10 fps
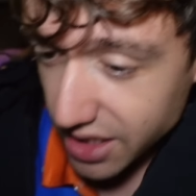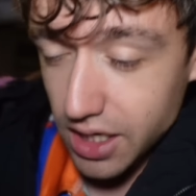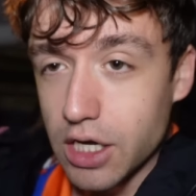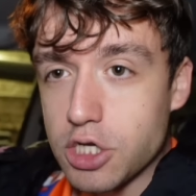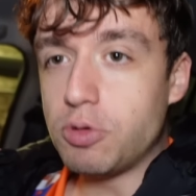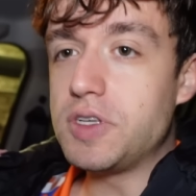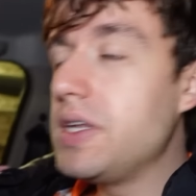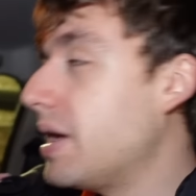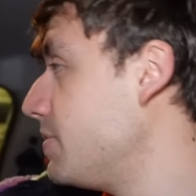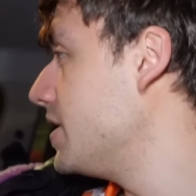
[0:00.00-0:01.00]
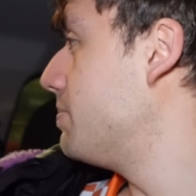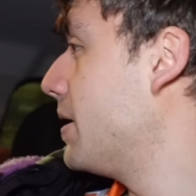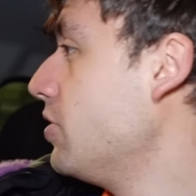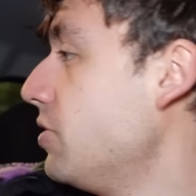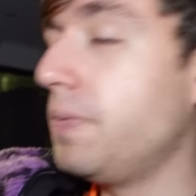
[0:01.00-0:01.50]
est, je peux essayer d'appeler les
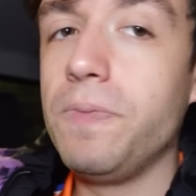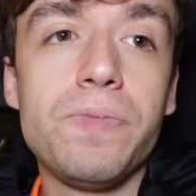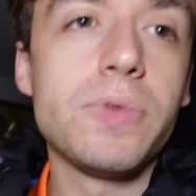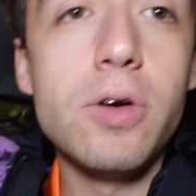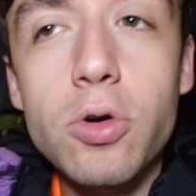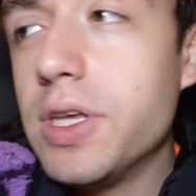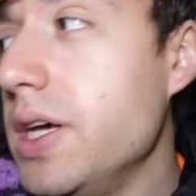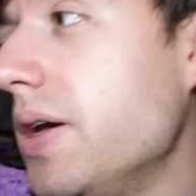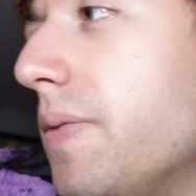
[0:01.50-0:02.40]
parents. Ok